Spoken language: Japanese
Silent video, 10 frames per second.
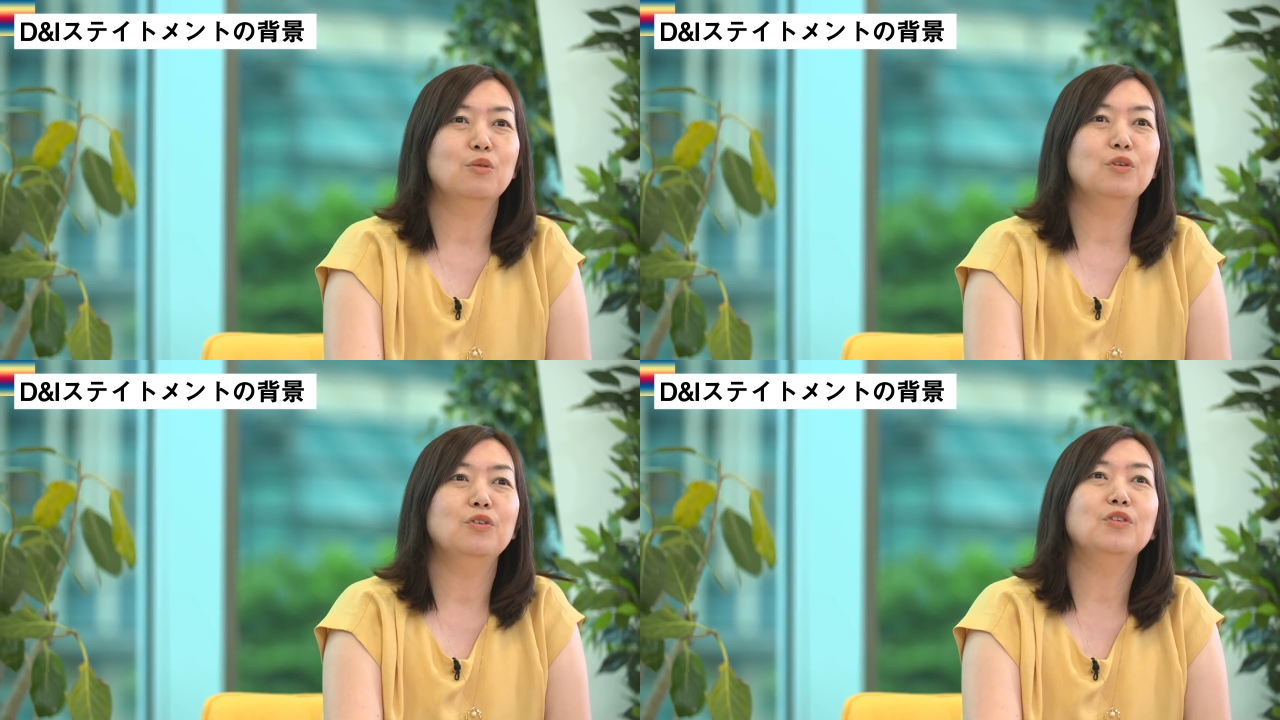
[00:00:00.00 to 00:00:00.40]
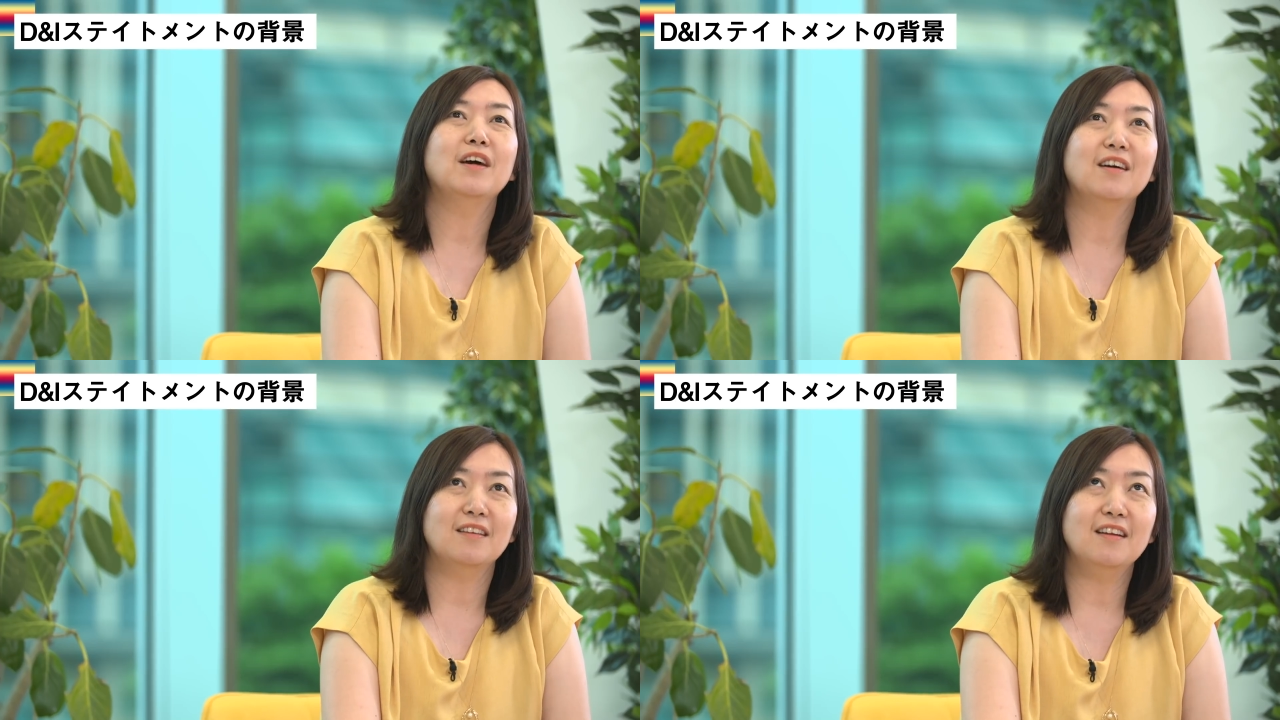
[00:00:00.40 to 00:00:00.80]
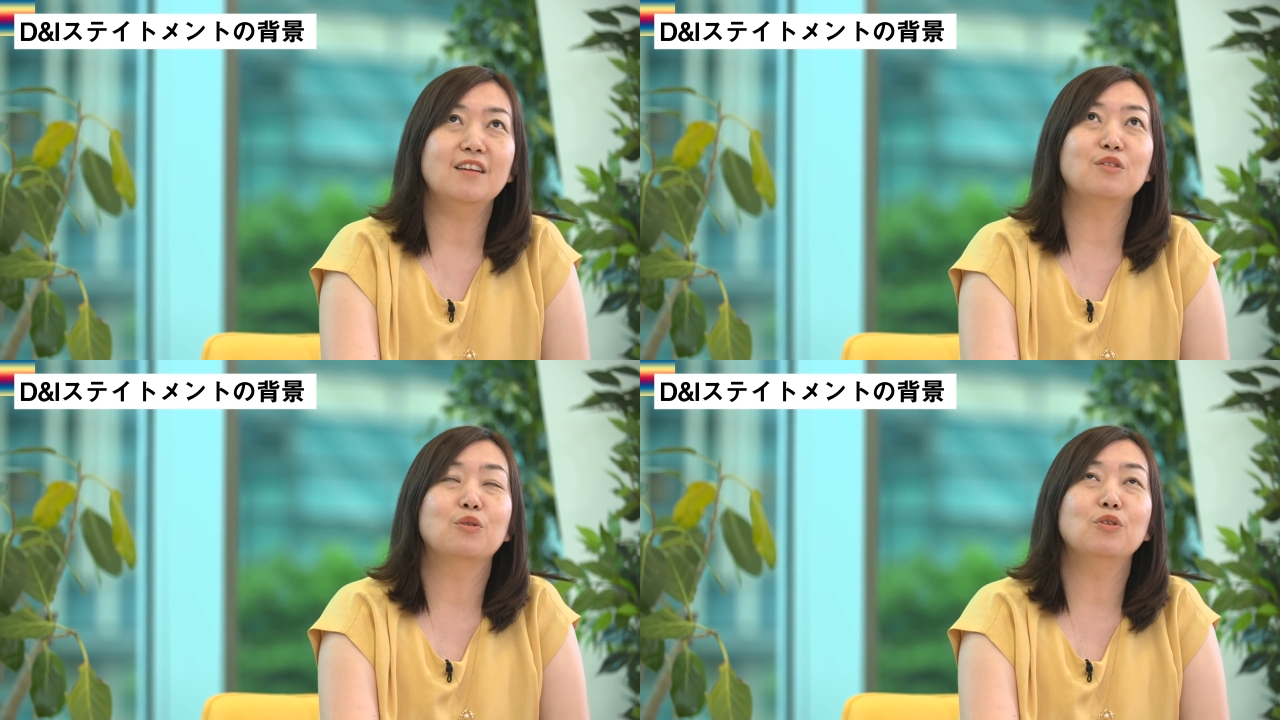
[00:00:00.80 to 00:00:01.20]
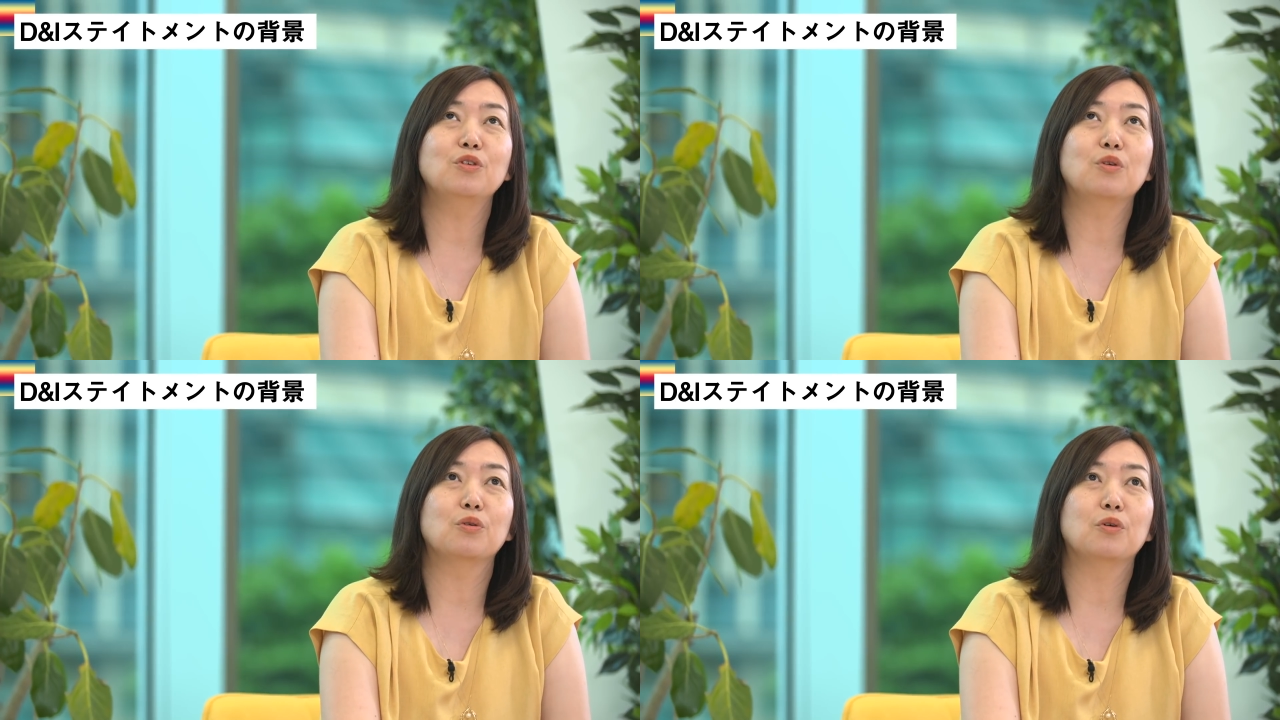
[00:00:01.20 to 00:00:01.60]
ういう中ですご
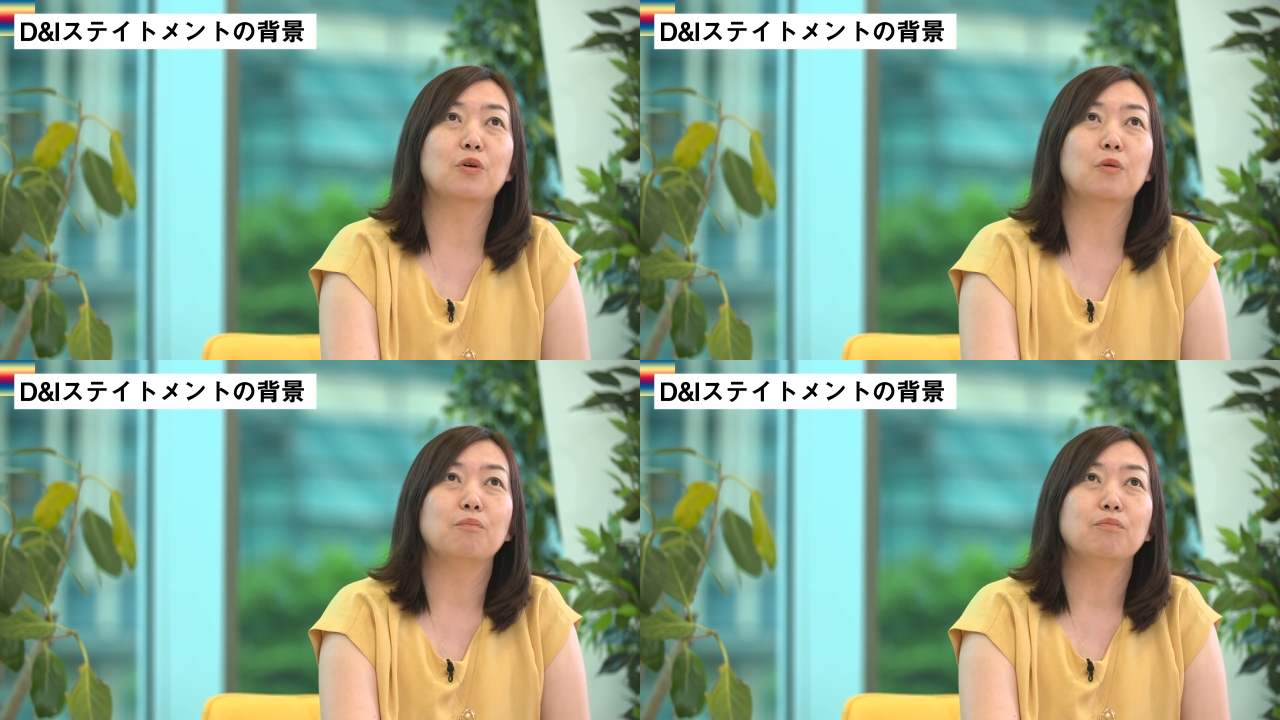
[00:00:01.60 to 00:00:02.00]
くこの